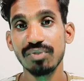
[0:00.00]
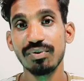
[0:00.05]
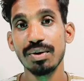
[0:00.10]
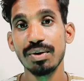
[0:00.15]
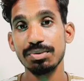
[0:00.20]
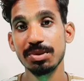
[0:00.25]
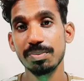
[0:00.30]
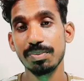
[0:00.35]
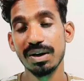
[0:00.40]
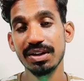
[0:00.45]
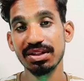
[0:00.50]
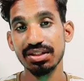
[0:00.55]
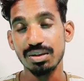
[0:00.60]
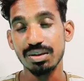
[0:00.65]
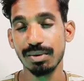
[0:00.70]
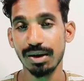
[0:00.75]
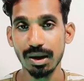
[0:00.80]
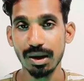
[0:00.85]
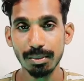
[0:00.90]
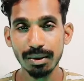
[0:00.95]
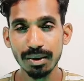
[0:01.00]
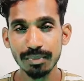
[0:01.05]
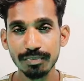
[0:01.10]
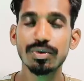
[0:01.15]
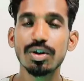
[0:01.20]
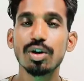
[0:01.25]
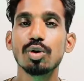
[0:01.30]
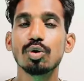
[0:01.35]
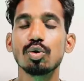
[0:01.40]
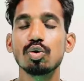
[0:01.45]
फाइव जी के बारे में
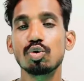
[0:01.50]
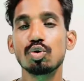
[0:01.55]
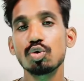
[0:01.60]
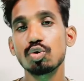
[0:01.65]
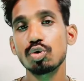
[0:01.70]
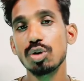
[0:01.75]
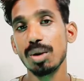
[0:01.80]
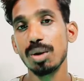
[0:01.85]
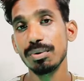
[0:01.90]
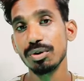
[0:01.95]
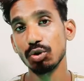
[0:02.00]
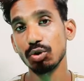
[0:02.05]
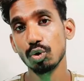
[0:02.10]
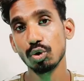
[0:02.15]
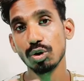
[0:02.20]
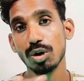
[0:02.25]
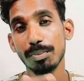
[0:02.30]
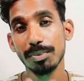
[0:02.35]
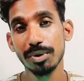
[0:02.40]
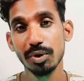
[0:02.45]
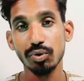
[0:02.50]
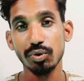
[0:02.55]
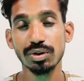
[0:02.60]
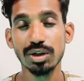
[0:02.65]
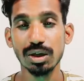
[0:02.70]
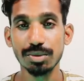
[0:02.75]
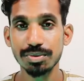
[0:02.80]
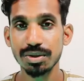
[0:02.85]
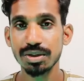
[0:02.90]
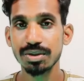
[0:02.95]
तो दोस्तों अभी दोनों कंपनियों की
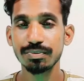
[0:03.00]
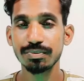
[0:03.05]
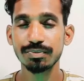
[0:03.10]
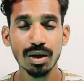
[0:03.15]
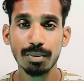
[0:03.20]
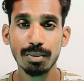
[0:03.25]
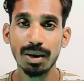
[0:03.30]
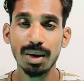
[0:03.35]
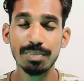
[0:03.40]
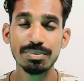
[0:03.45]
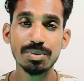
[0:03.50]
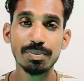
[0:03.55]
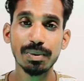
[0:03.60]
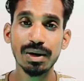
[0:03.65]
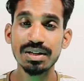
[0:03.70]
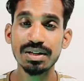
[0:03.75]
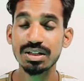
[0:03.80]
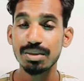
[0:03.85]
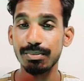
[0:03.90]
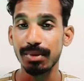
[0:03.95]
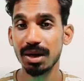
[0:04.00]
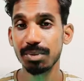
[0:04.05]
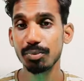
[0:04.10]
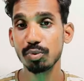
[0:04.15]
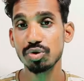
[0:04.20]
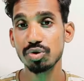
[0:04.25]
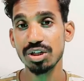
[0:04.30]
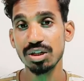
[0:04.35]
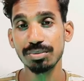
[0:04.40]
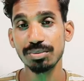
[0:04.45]
तरफ से 5G जी के बारे में कुछ
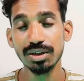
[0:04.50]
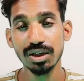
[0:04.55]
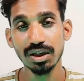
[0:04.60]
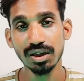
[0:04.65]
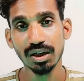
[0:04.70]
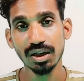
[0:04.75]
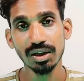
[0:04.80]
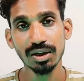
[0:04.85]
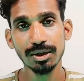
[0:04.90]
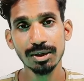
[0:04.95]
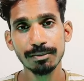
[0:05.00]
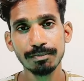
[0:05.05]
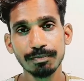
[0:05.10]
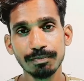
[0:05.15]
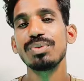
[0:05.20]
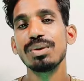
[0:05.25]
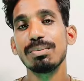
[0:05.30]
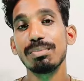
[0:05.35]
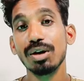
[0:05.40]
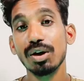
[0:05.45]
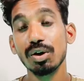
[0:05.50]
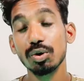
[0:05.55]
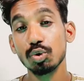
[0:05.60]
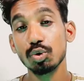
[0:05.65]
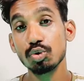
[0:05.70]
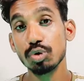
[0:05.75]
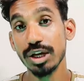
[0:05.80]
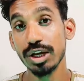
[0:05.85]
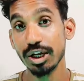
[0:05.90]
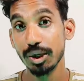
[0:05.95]
नहीं बताया गया है मगर दोस्तों
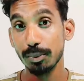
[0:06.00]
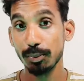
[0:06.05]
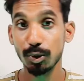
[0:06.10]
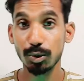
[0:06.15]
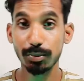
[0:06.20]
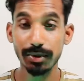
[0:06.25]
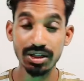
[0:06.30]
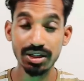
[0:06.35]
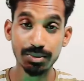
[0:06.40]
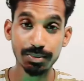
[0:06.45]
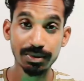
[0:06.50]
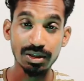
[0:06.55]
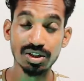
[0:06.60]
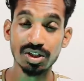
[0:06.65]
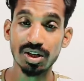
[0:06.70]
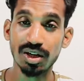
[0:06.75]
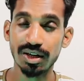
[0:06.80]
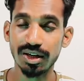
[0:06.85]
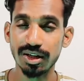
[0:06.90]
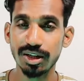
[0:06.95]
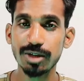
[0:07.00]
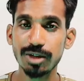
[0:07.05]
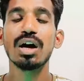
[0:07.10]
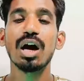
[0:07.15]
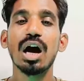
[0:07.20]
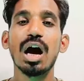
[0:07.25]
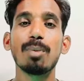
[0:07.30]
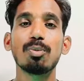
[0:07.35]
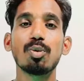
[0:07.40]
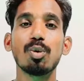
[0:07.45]
एक रिपोर्ट में ऐसा पता चला है कि
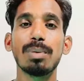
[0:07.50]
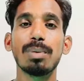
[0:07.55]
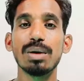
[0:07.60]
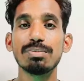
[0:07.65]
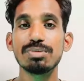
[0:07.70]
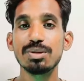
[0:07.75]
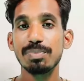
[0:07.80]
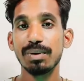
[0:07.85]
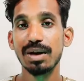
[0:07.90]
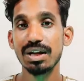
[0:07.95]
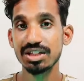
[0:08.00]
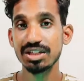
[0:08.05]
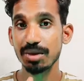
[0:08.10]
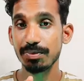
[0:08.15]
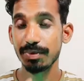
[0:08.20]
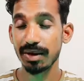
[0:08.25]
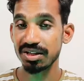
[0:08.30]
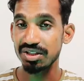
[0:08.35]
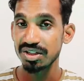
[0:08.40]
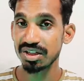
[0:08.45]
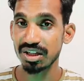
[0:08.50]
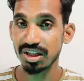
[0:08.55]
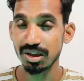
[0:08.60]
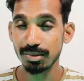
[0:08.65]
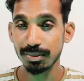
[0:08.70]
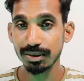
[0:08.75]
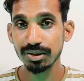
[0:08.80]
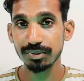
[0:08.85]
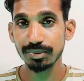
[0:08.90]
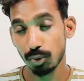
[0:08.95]
आपको 5G प्लान्स के प्राइस की कीमत
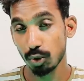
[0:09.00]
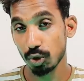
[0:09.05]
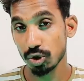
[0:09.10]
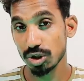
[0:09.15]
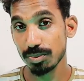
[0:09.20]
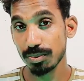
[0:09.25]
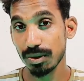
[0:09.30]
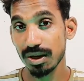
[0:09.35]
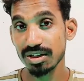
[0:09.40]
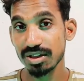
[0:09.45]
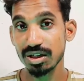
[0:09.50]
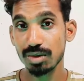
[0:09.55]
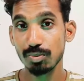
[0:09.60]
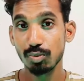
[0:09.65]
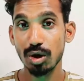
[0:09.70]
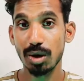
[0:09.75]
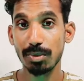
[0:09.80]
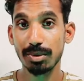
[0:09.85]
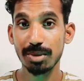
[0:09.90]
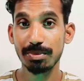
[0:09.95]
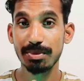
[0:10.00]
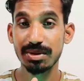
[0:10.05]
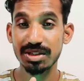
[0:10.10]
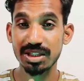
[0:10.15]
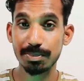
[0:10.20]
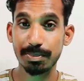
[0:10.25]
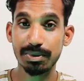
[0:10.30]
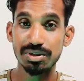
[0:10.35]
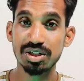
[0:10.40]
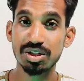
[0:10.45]
4G जी के मुकाबले 20 से
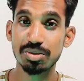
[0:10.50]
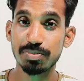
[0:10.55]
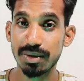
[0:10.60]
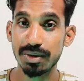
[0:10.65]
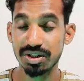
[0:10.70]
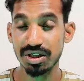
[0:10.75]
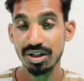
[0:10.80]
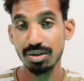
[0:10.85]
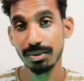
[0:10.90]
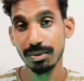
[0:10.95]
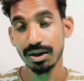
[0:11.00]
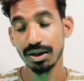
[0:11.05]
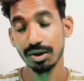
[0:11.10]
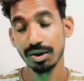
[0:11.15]
25 परसेंट महंगे